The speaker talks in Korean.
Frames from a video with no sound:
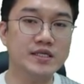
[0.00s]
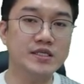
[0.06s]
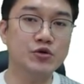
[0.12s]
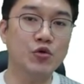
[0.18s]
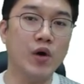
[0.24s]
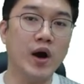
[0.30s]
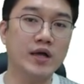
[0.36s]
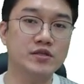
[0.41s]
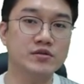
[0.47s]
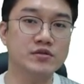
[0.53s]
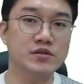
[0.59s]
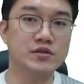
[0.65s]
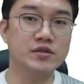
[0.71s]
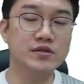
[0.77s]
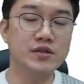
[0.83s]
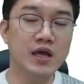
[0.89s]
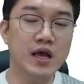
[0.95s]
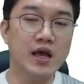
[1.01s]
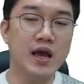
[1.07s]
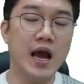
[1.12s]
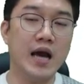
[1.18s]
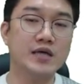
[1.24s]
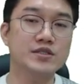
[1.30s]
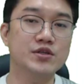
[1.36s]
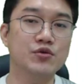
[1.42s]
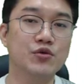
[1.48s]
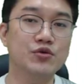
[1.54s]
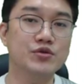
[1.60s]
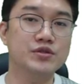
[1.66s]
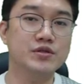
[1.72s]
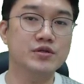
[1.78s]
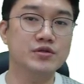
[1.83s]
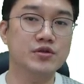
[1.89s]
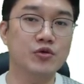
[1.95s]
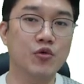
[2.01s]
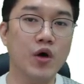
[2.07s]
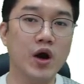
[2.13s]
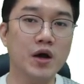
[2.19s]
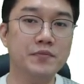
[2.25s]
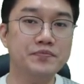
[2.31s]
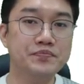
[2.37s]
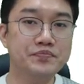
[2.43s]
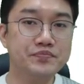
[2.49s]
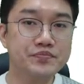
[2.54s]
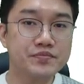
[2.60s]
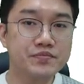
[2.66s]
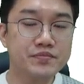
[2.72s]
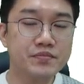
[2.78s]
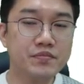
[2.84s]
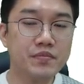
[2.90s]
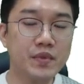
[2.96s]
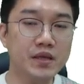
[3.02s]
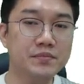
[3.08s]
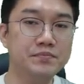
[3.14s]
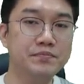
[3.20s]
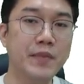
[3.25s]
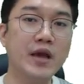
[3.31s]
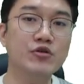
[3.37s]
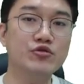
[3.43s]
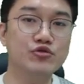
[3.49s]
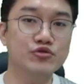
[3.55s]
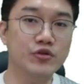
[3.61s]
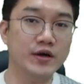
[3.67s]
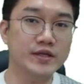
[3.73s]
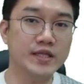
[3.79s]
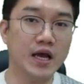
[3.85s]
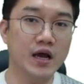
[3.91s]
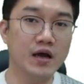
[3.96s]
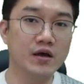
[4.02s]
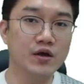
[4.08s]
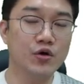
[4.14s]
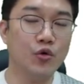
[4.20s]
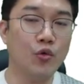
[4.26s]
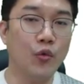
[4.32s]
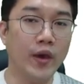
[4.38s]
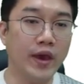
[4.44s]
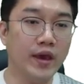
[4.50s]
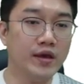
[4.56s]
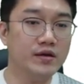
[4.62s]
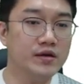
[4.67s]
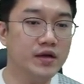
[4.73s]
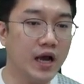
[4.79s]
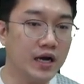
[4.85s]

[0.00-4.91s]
그 과정들은 악성 코드들과 매우 유사하다 왜?